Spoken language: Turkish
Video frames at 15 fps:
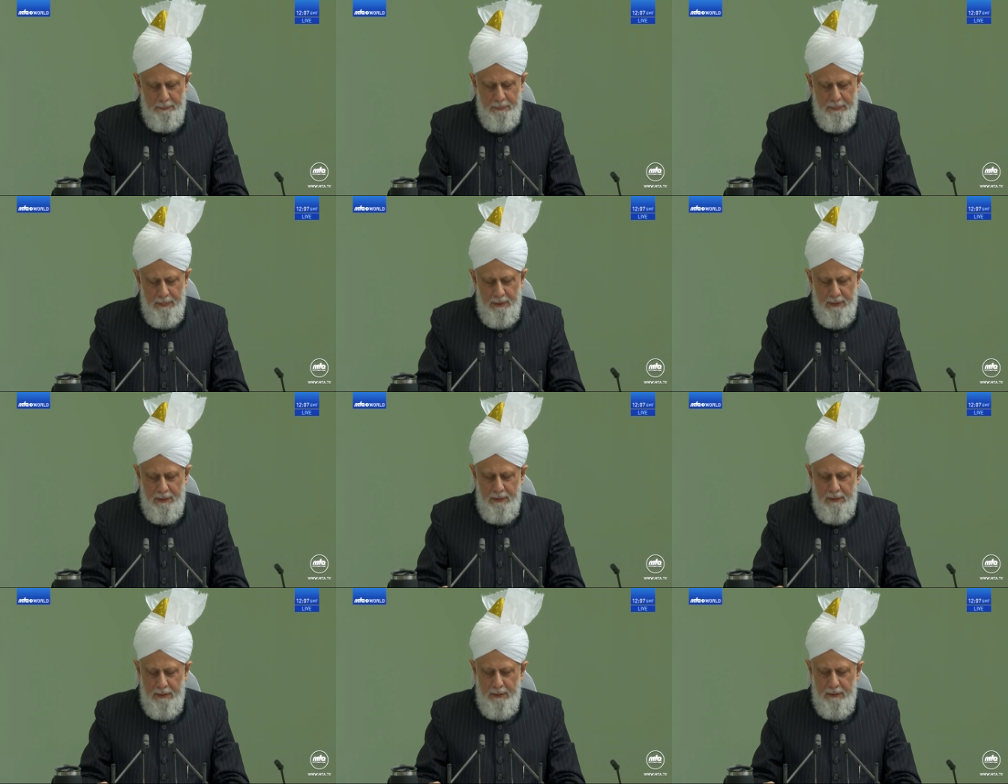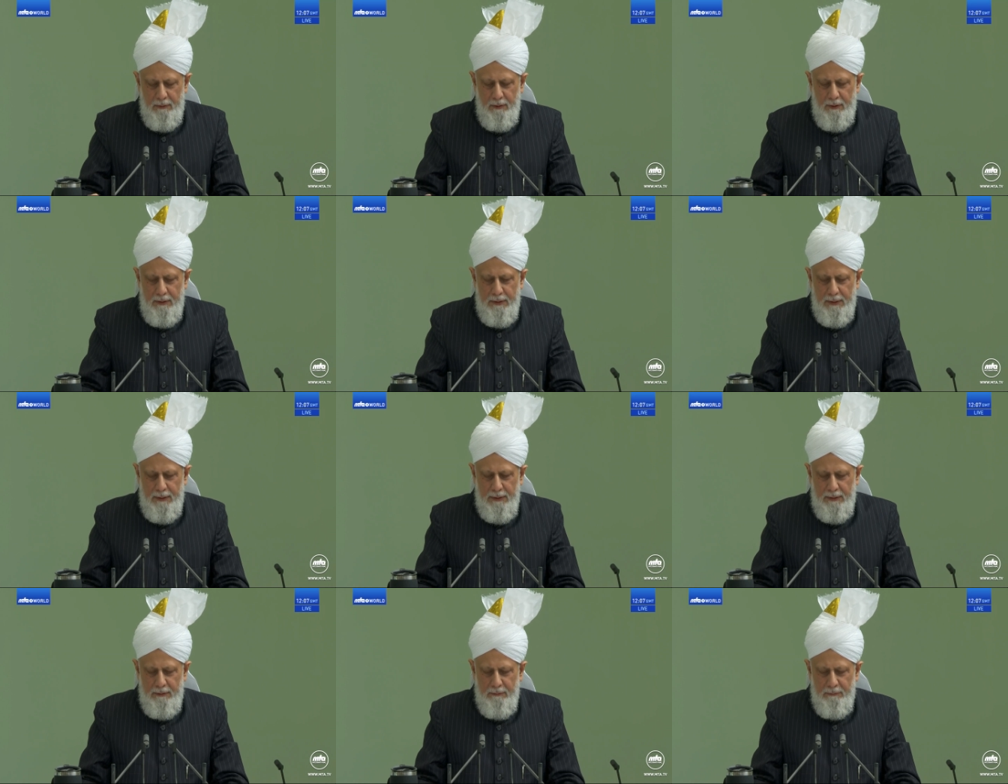hicretten sonra
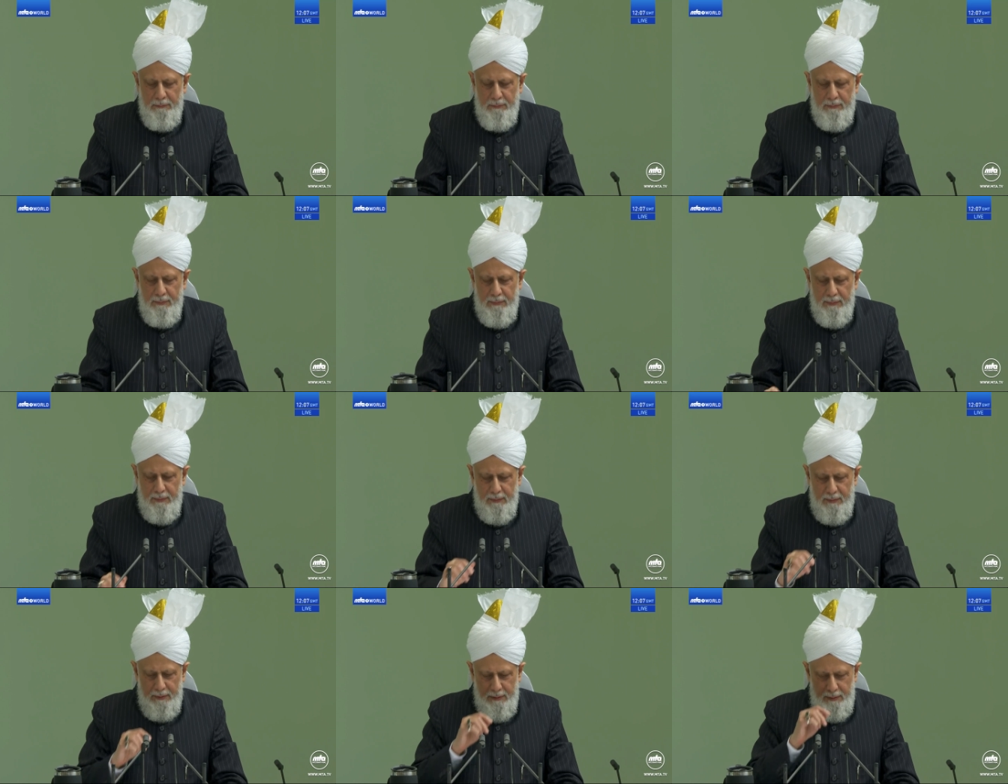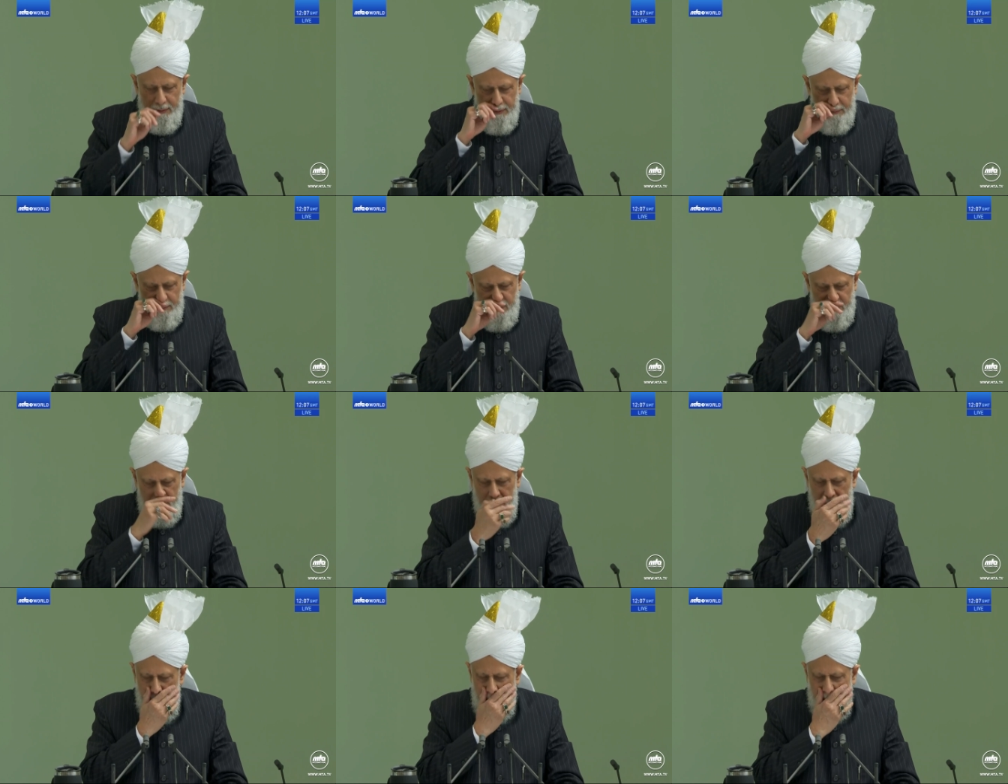olmuştur. Hatta
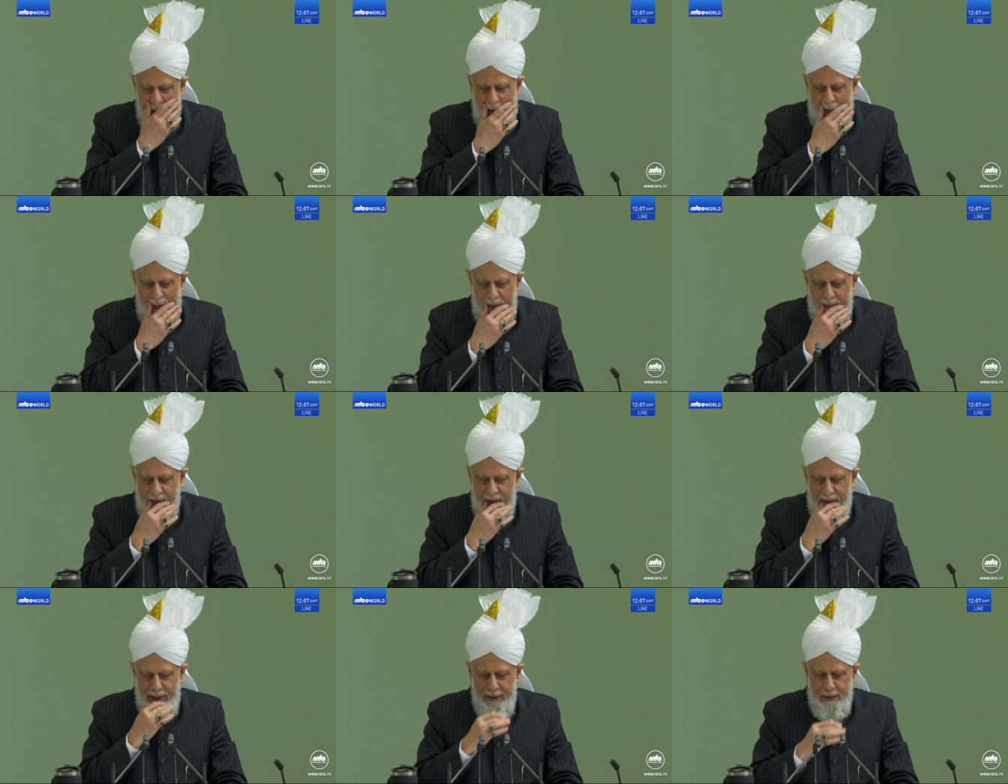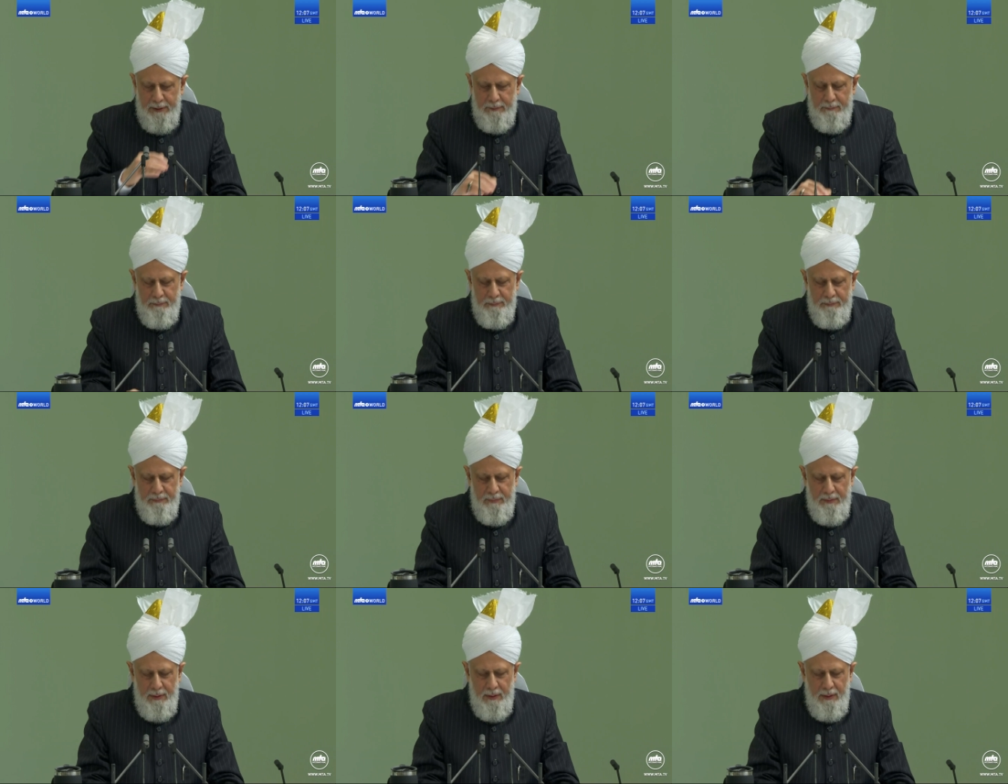bazen Uhud'dan öncedir
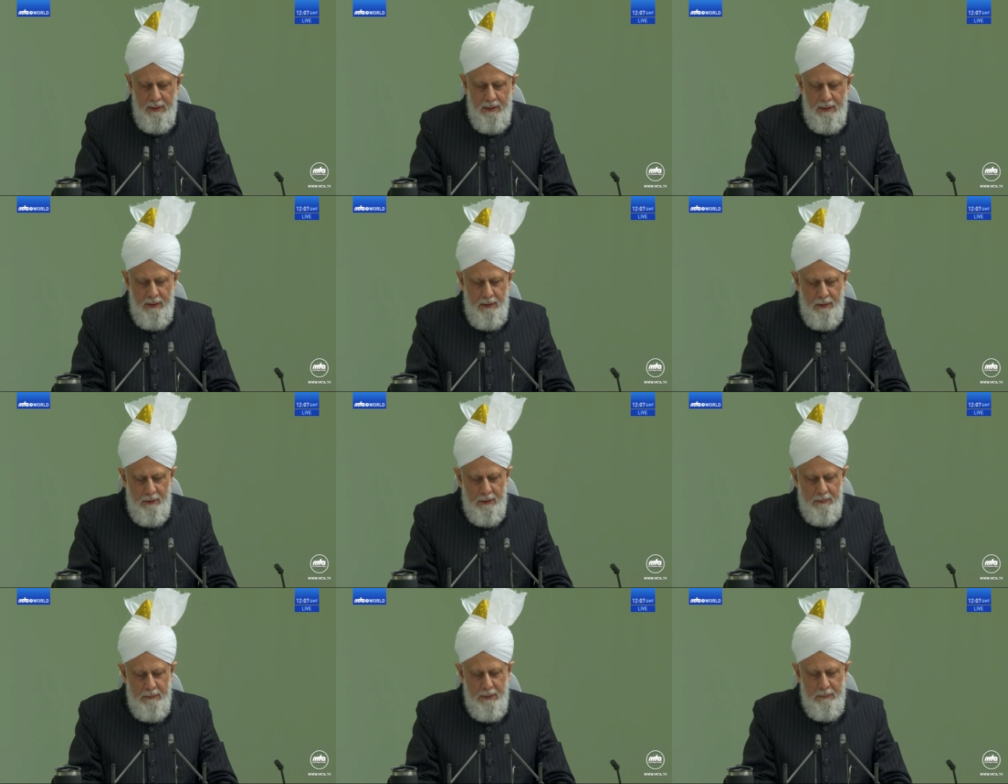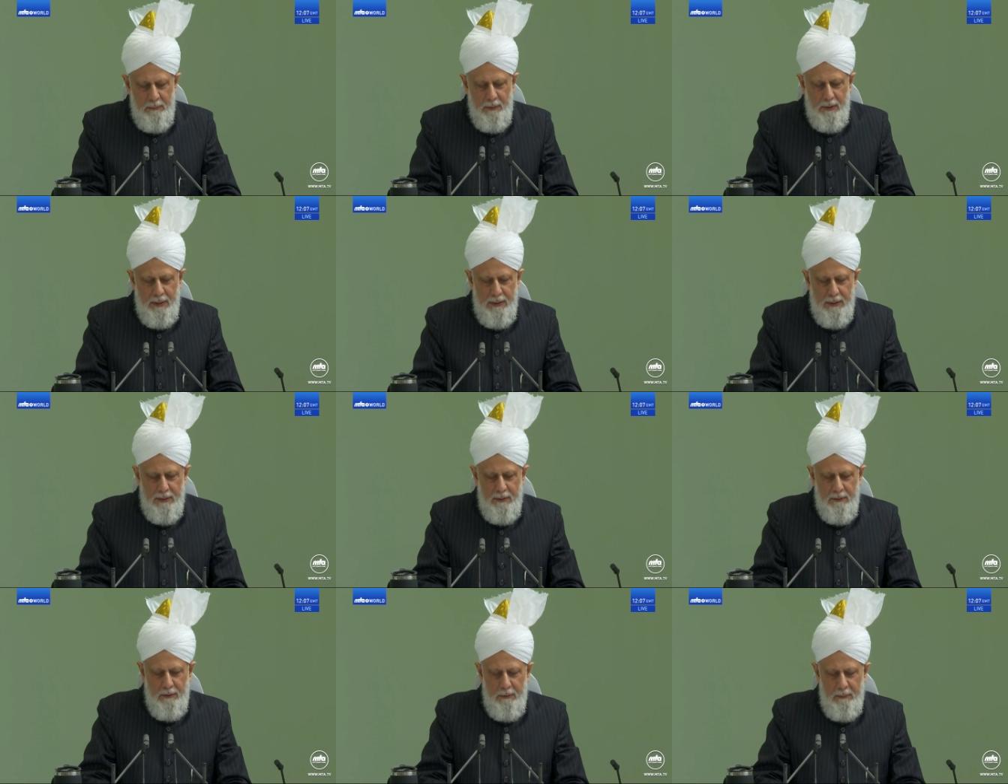ve İmam
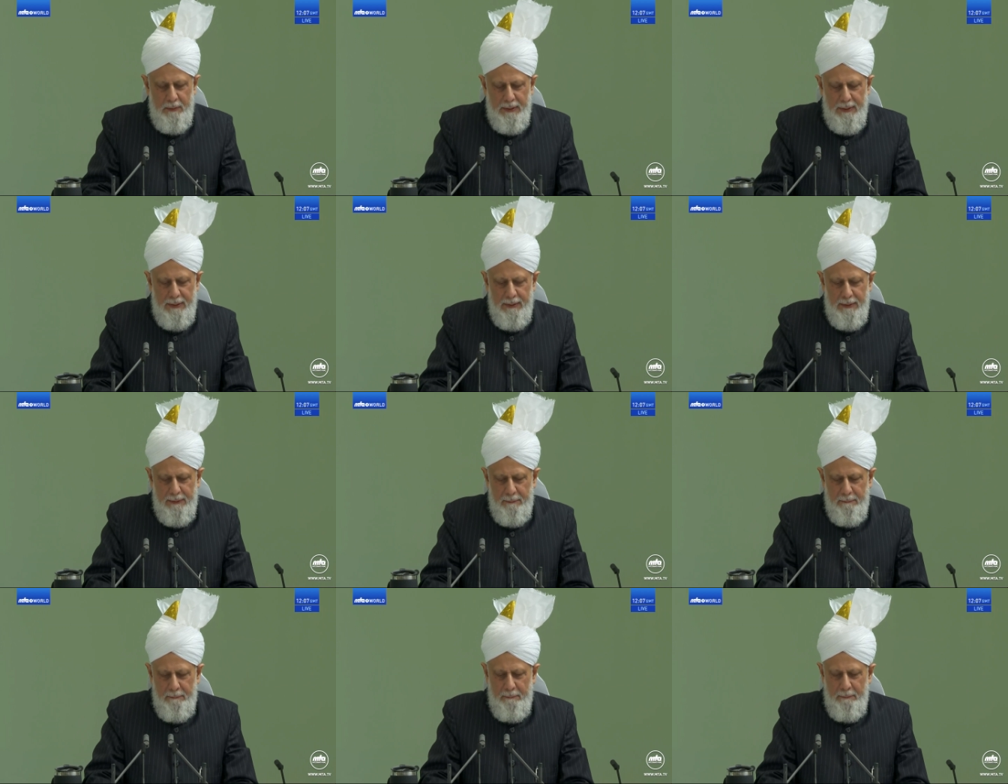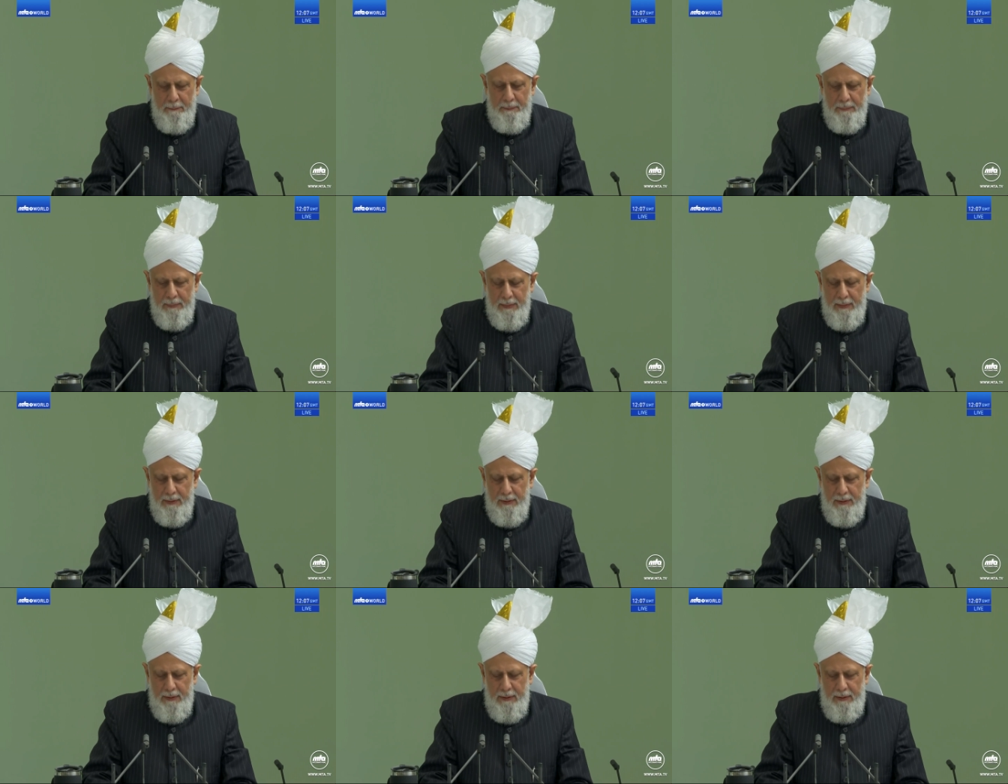Buhari bunu desteklemektedir.
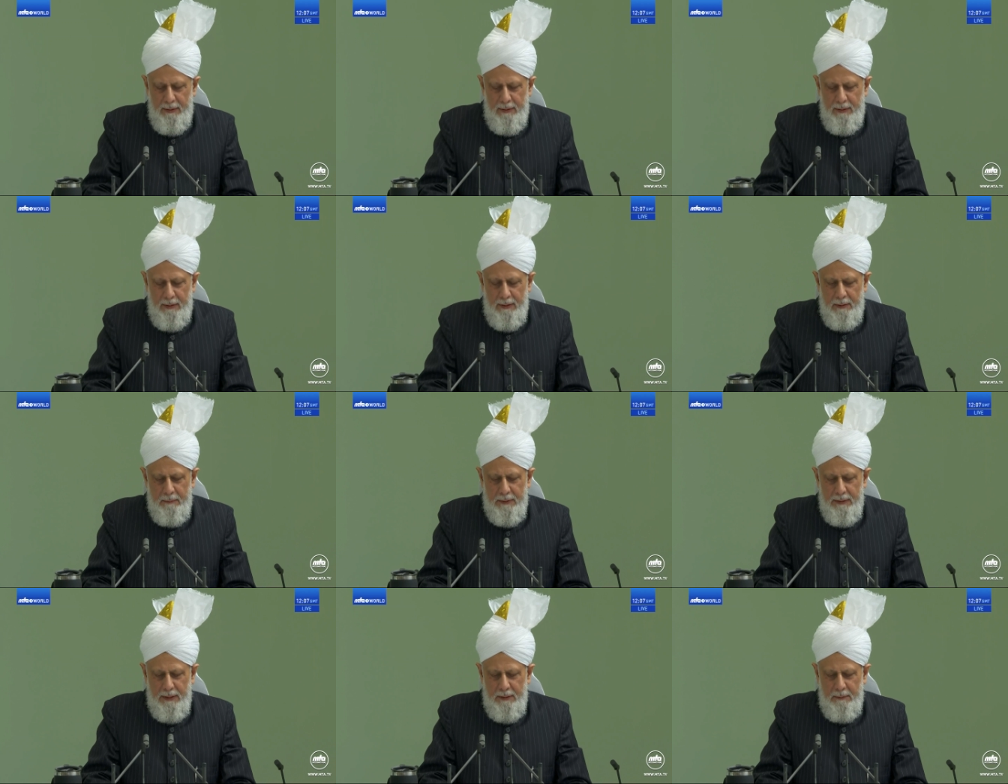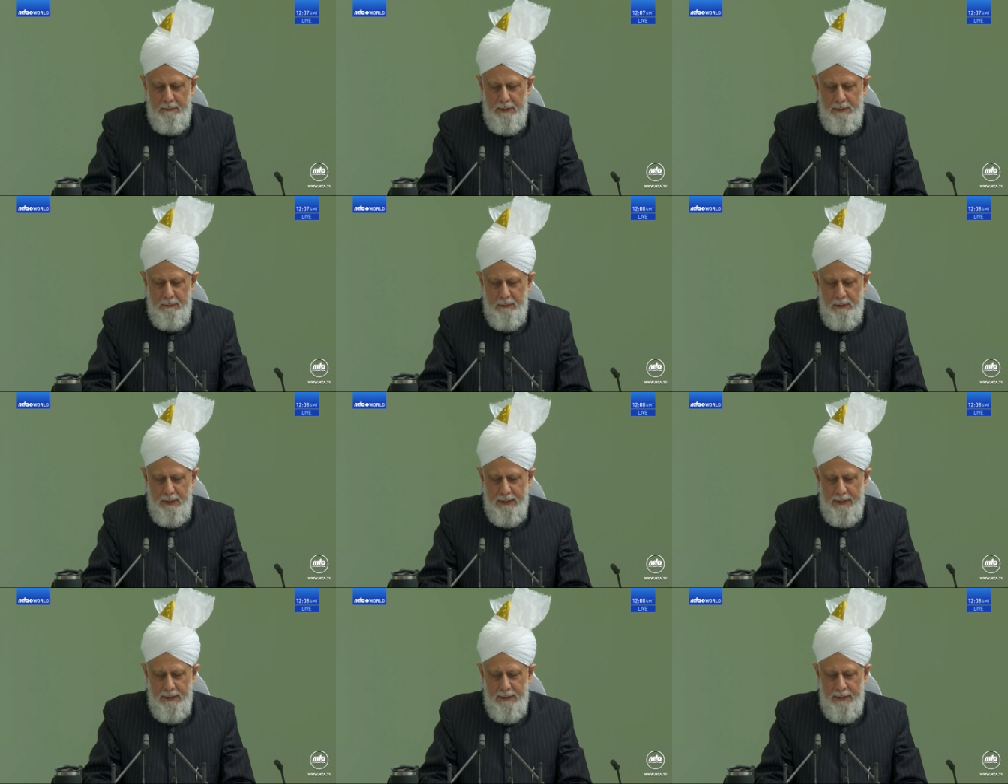Ve ayrıca
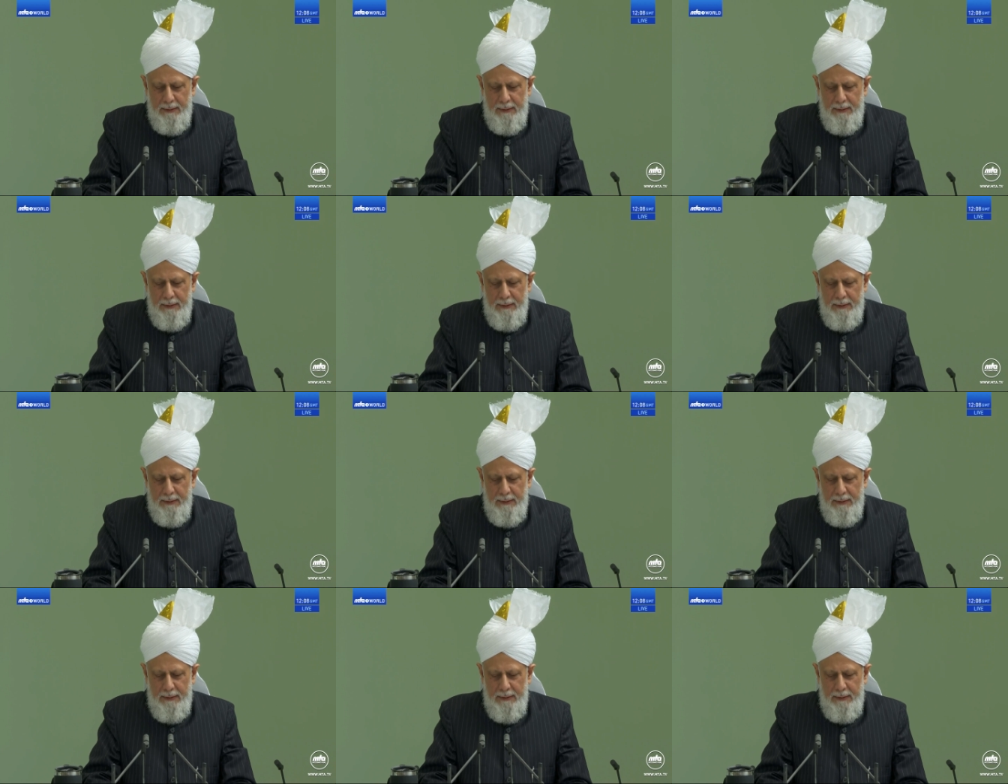der